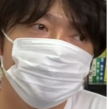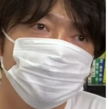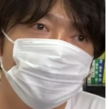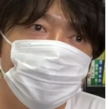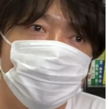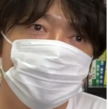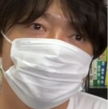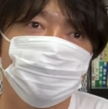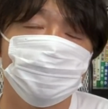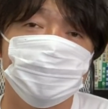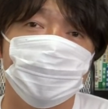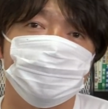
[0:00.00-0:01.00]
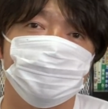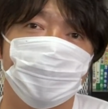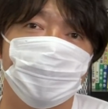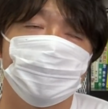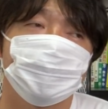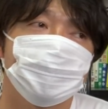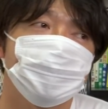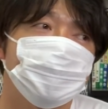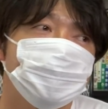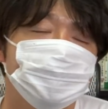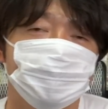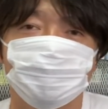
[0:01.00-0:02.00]
ずっとね、引っ越した後ね、
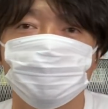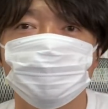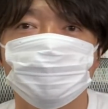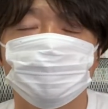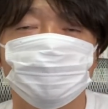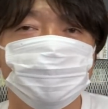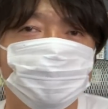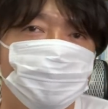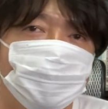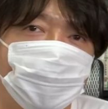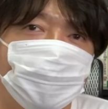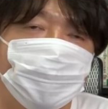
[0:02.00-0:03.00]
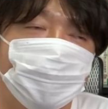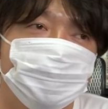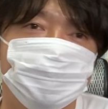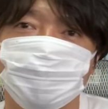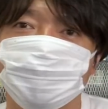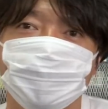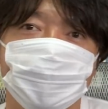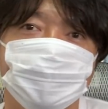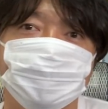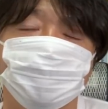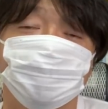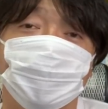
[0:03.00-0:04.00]
えー、じゃあどこ、どういうね、あの、証明
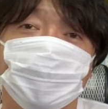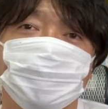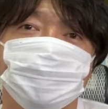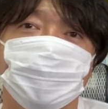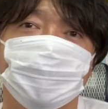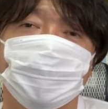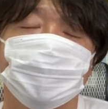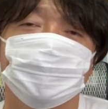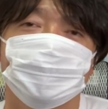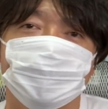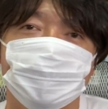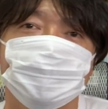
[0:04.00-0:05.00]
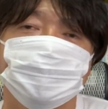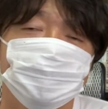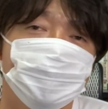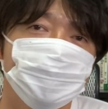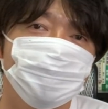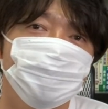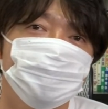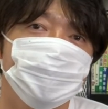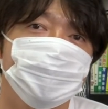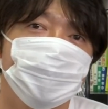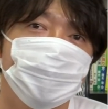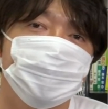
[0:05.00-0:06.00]
にしようかな、みたいなね、えスマートフォーム
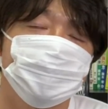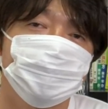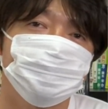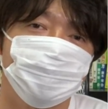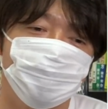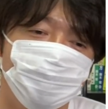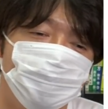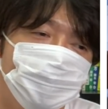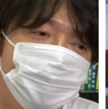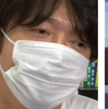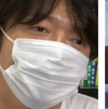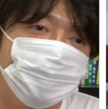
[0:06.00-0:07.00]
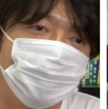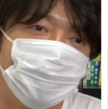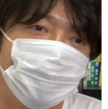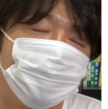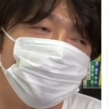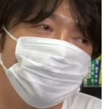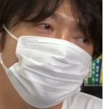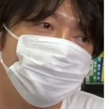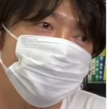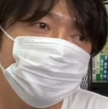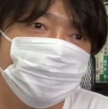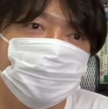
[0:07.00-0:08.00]
にしてね、全部こう、ね、あ
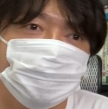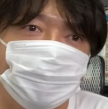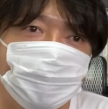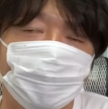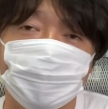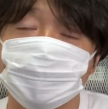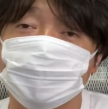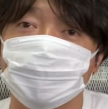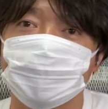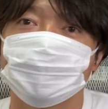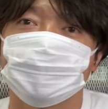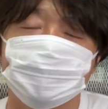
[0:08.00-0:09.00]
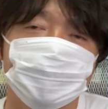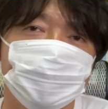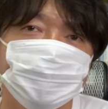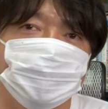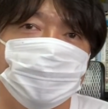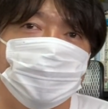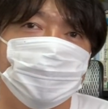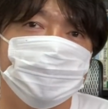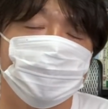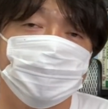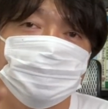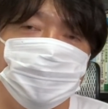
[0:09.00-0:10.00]
の AI でね、電気つけてやっ
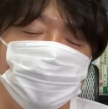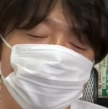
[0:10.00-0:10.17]
たら全部